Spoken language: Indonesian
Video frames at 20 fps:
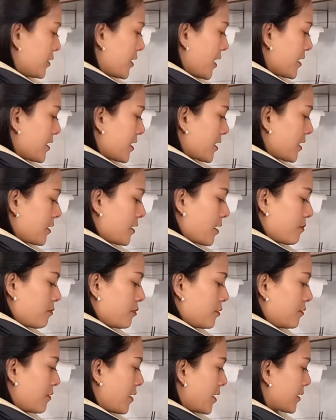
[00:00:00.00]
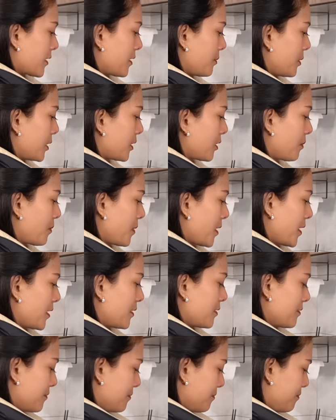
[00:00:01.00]
busanya kita buang
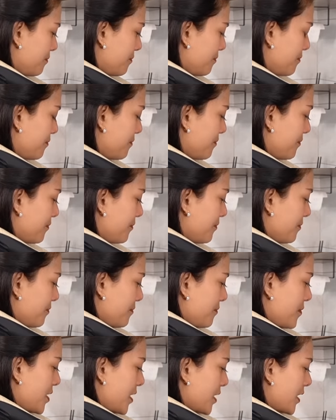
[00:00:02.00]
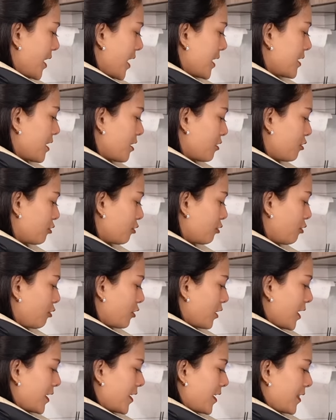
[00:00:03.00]
teman-teman biar nggak ada
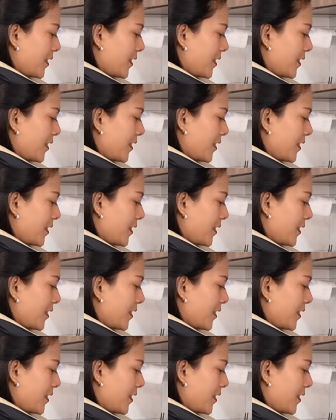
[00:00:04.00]
kotoran